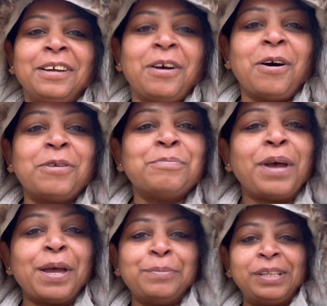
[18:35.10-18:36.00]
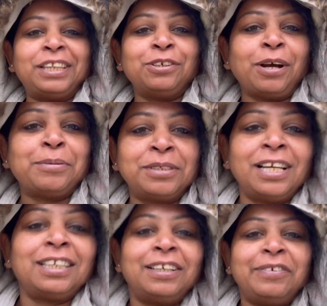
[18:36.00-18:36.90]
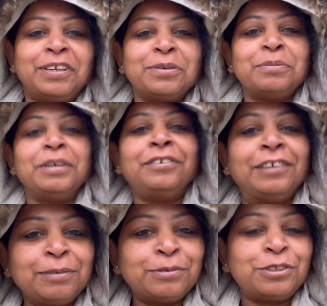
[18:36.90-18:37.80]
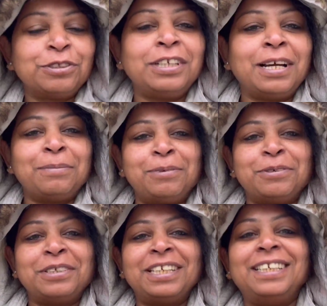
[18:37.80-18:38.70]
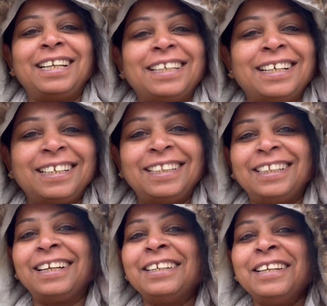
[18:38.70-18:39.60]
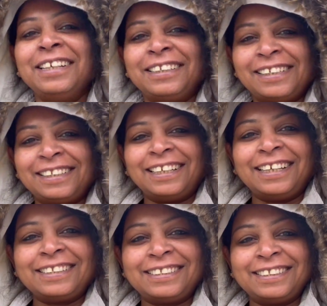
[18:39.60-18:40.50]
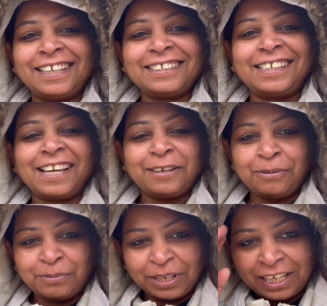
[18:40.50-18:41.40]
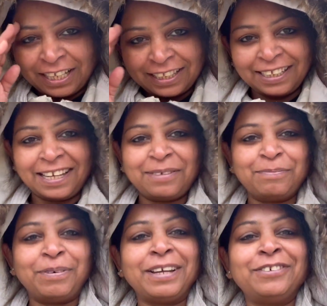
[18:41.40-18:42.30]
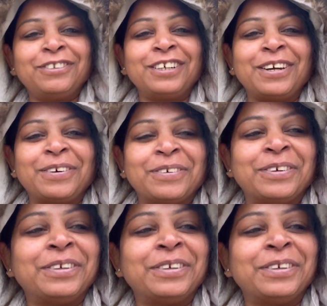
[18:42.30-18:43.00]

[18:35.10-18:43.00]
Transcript: और मैं मिलती हूँ आपसे अगले वीडियो में फिर पूछूंगी आप लोगों ने क्या क्या खरीदा टिल देन स्टे से बी हेल्दी एंड बाय फॉर नाउ